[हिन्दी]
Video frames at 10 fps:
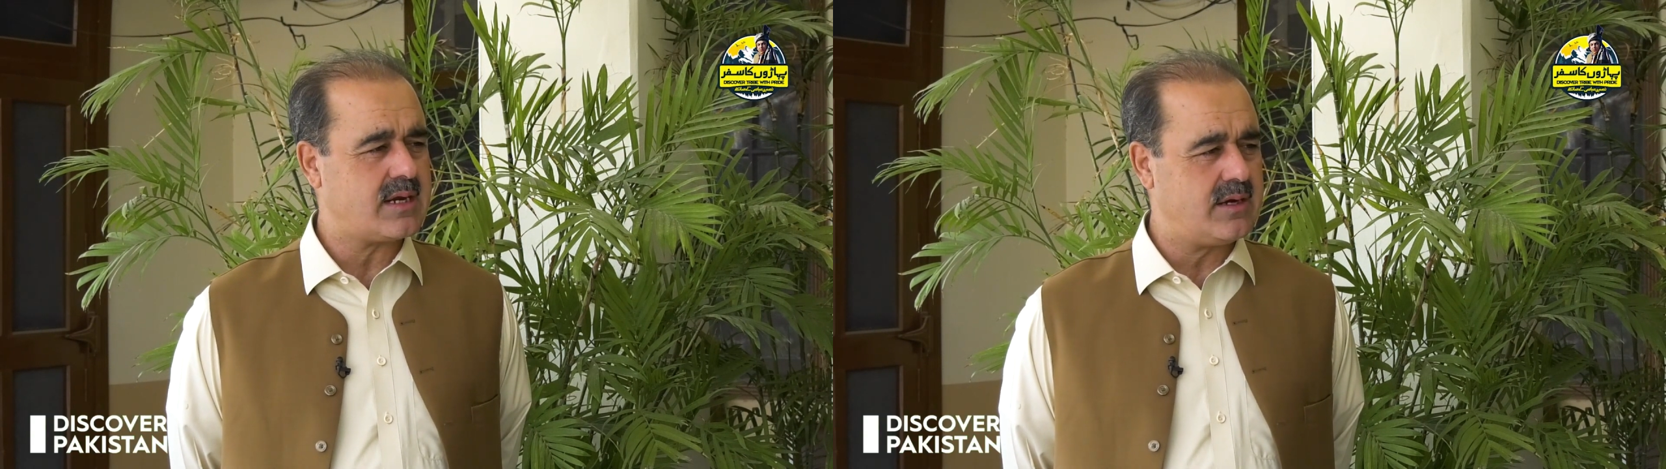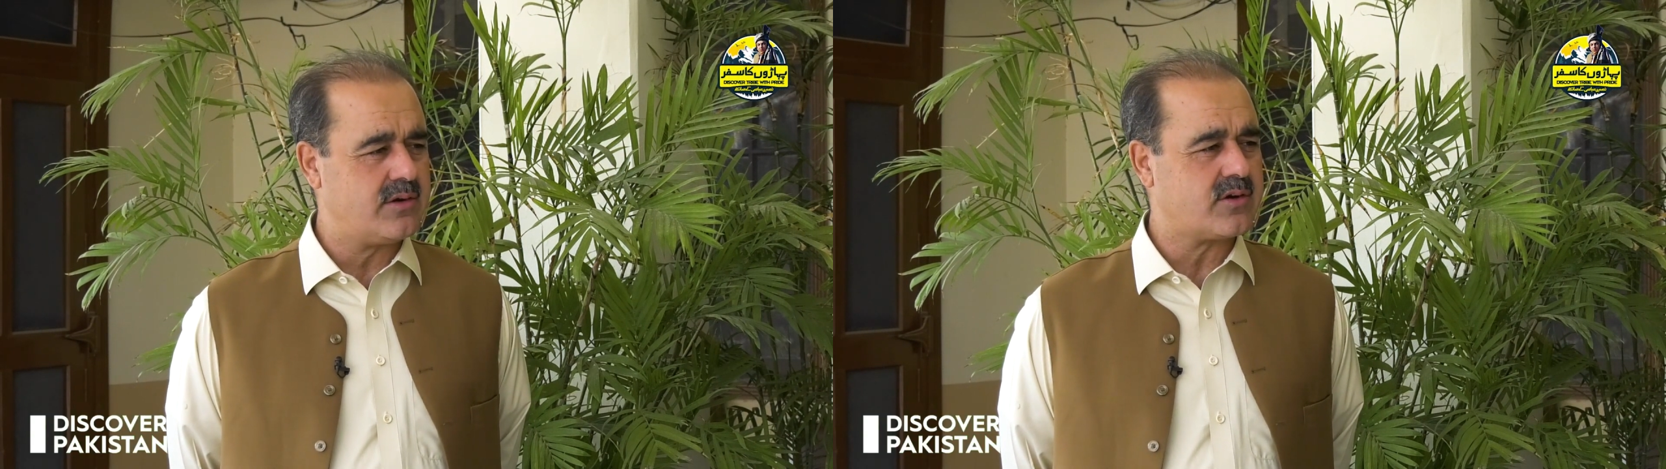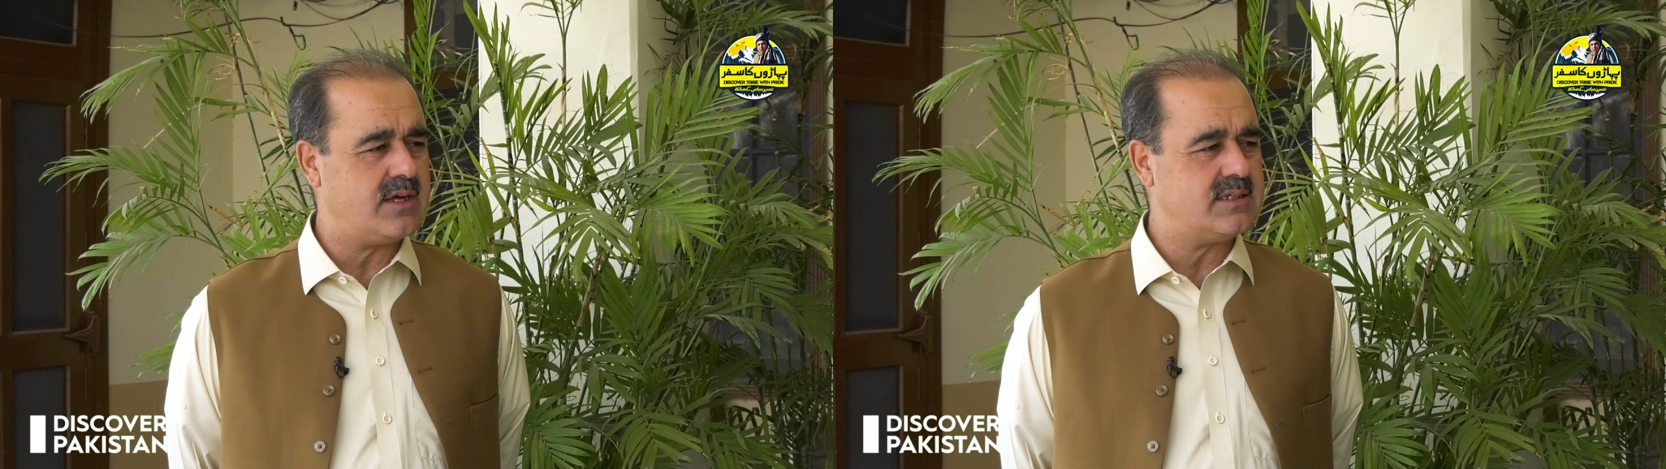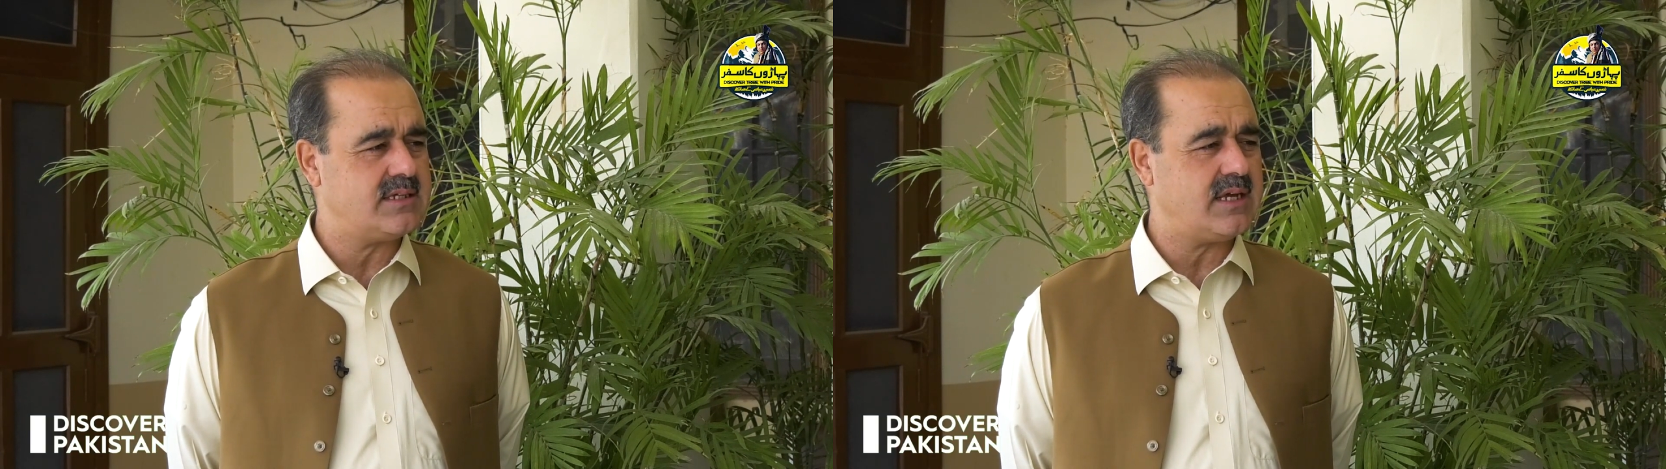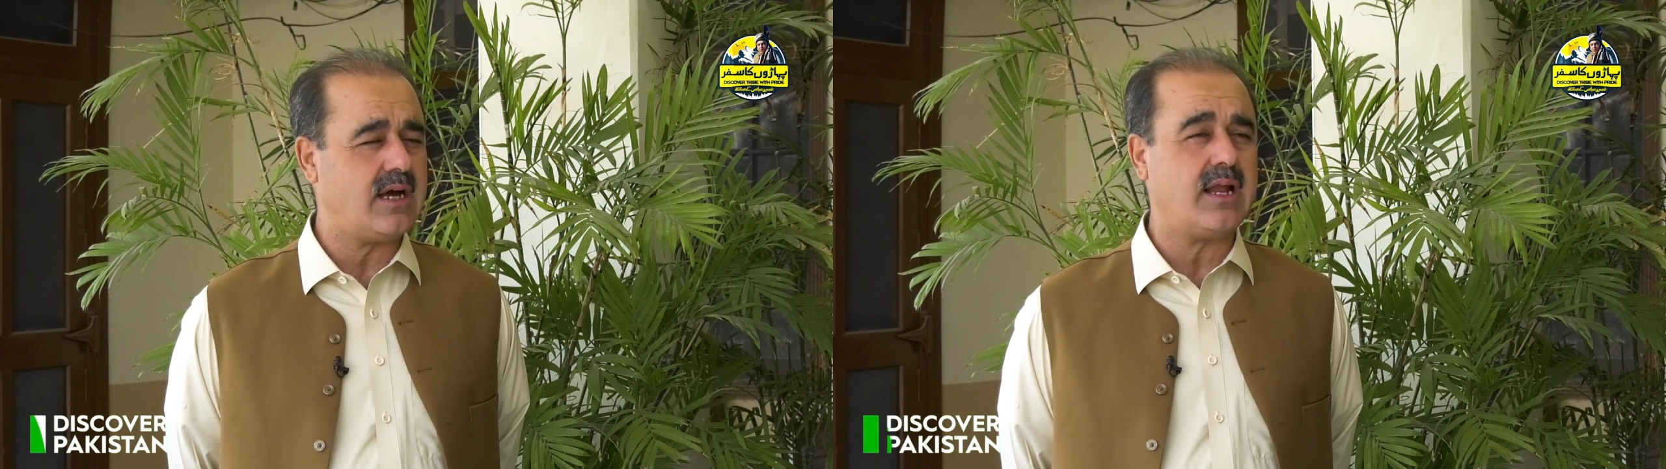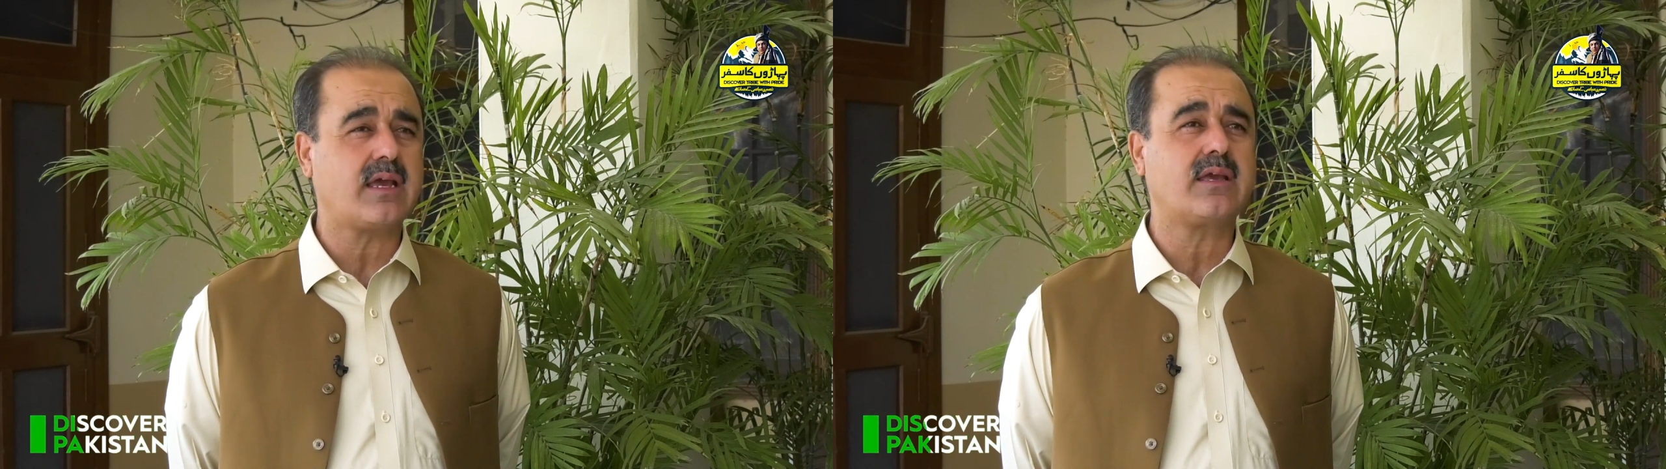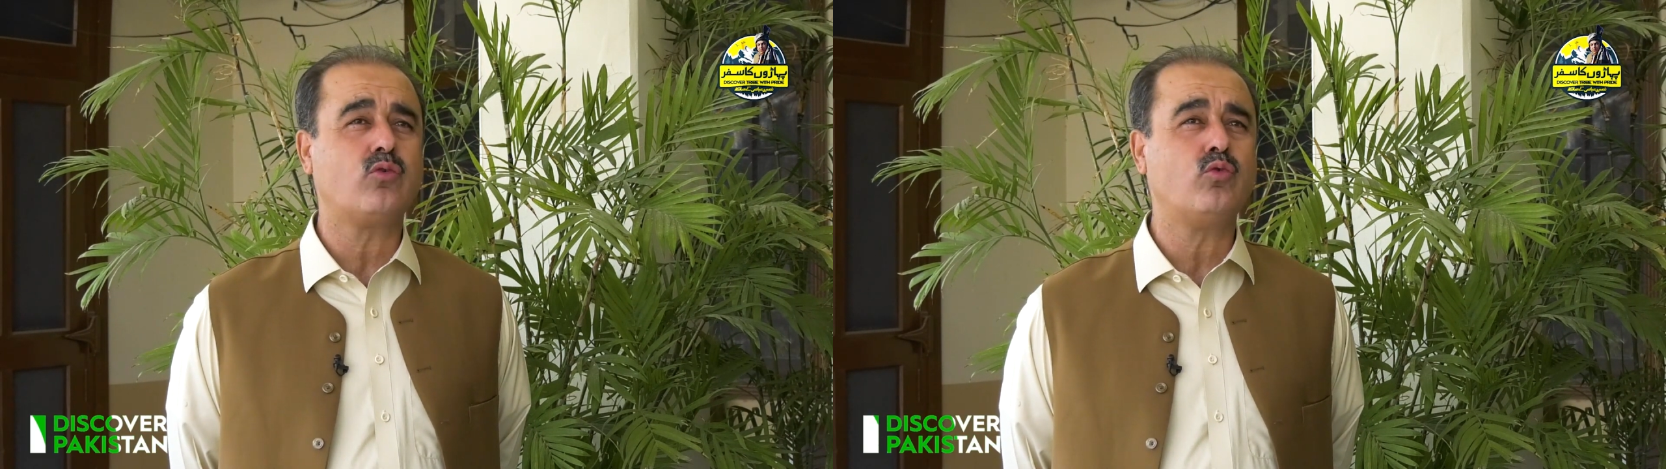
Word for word: एक कैडेट कॉलेज है इलाके की